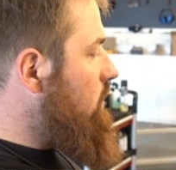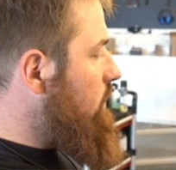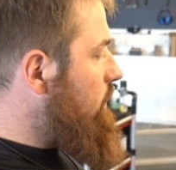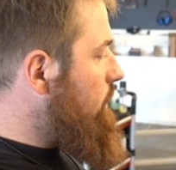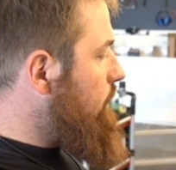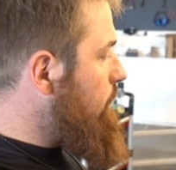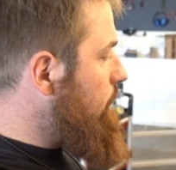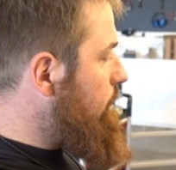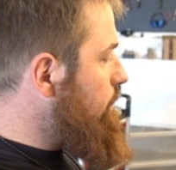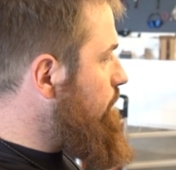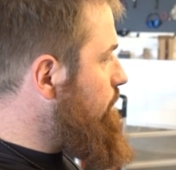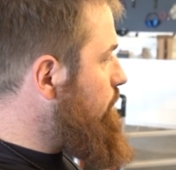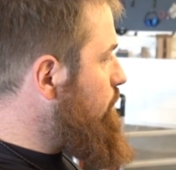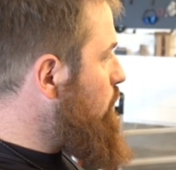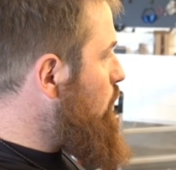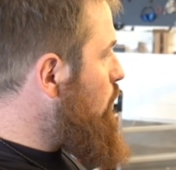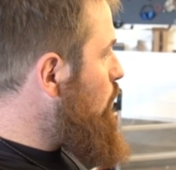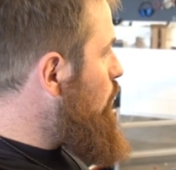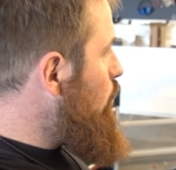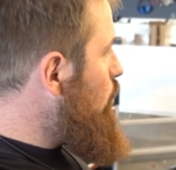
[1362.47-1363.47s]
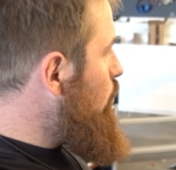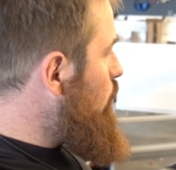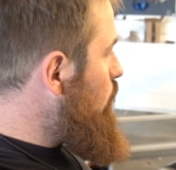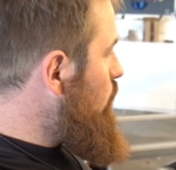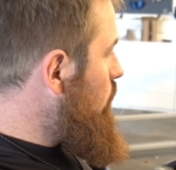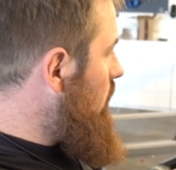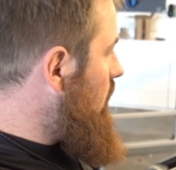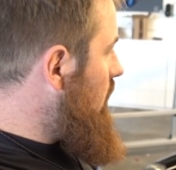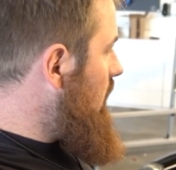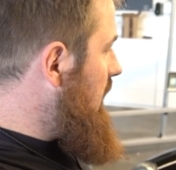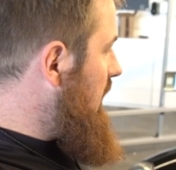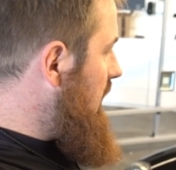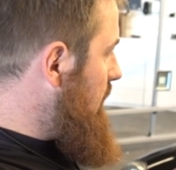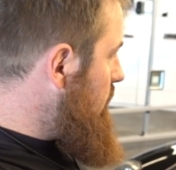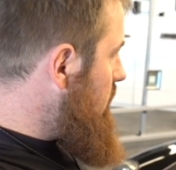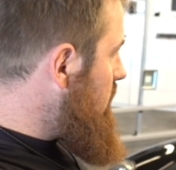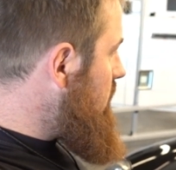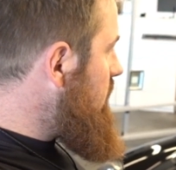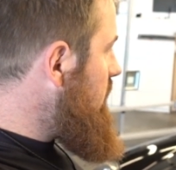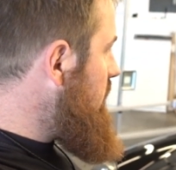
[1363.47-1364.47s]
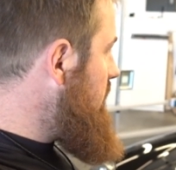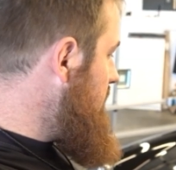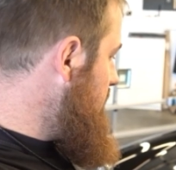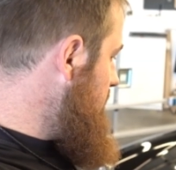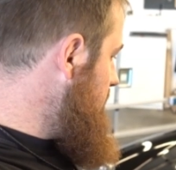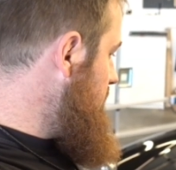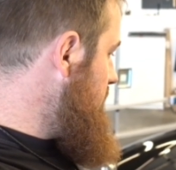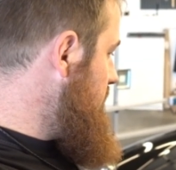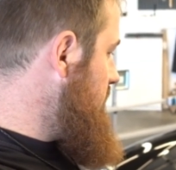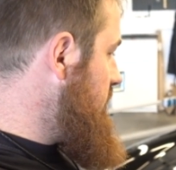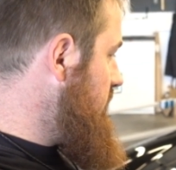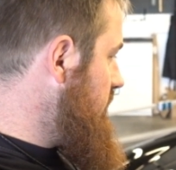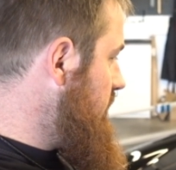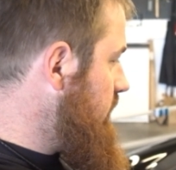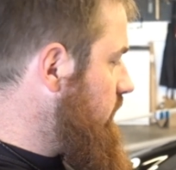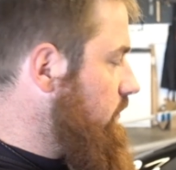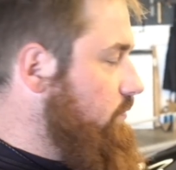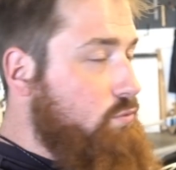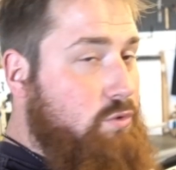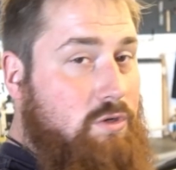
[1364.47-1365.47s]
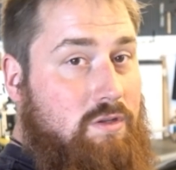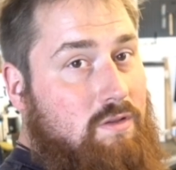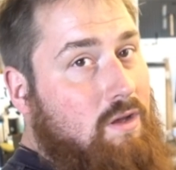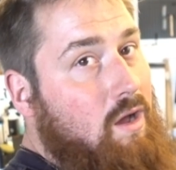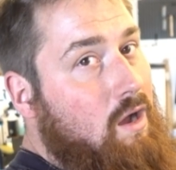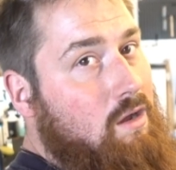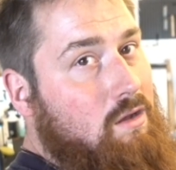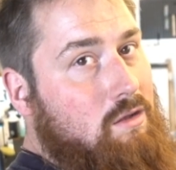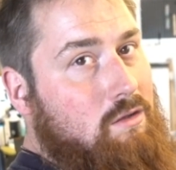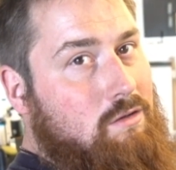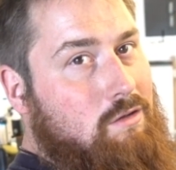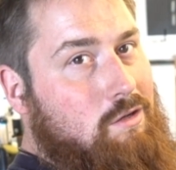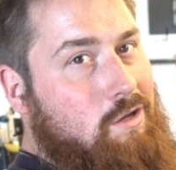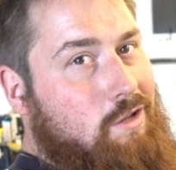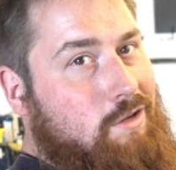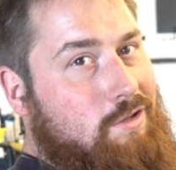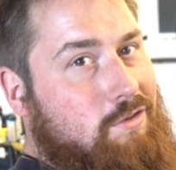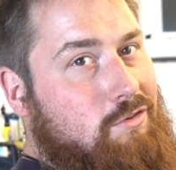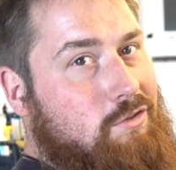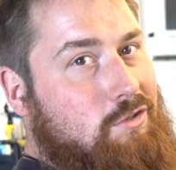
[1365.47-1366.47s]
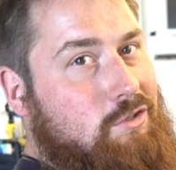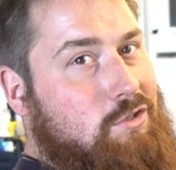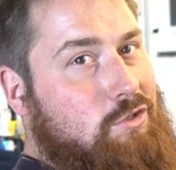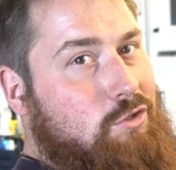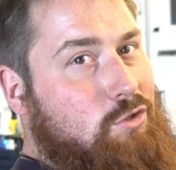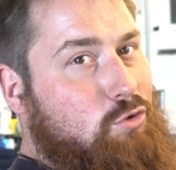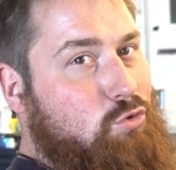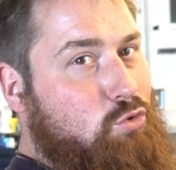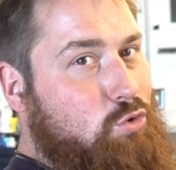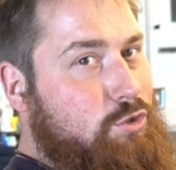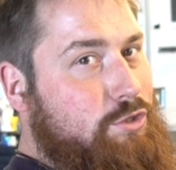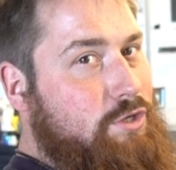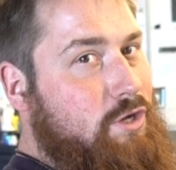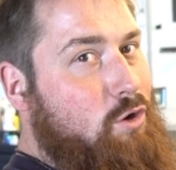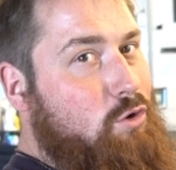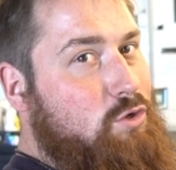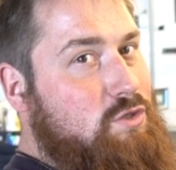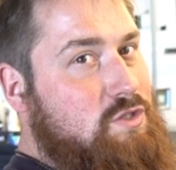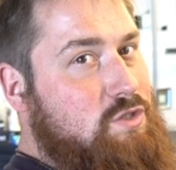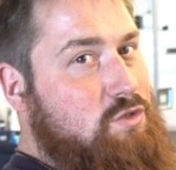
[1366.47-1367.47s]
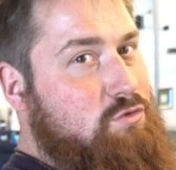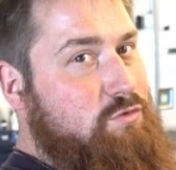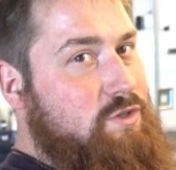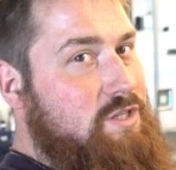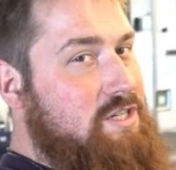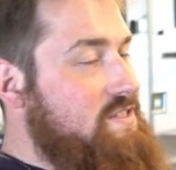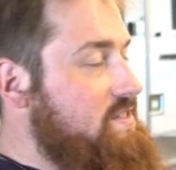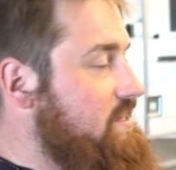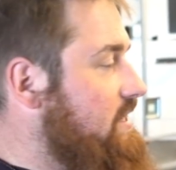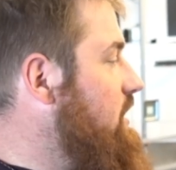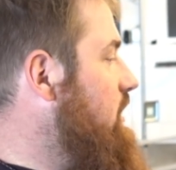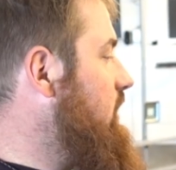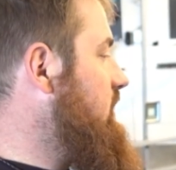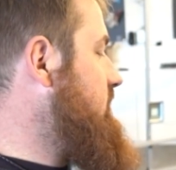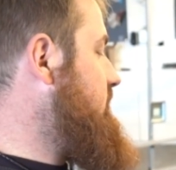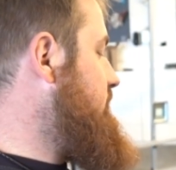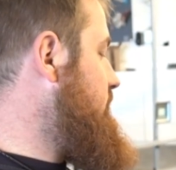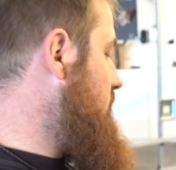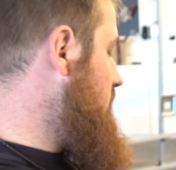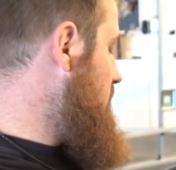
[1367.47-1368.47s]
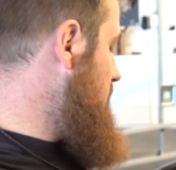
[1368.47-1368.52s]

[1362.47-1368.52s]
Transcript: Ähm, ja, aber jetzt würde ich sagen, kann es sich durchaus wieder sehen lassen.